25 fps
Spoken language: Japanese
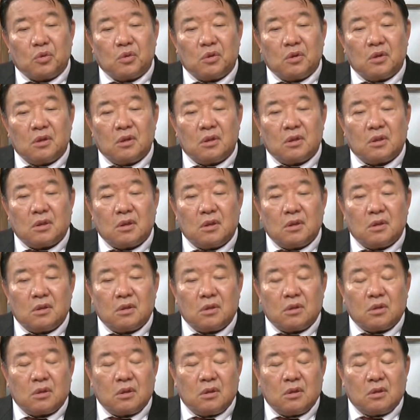の
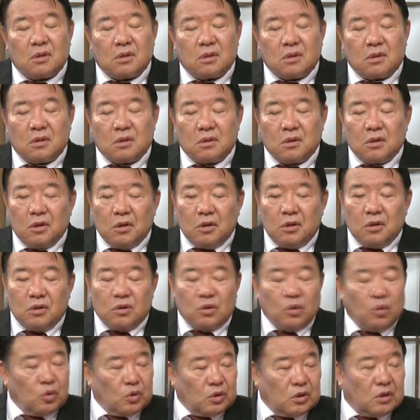
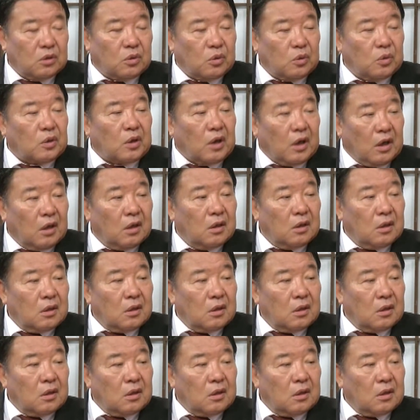生じというか、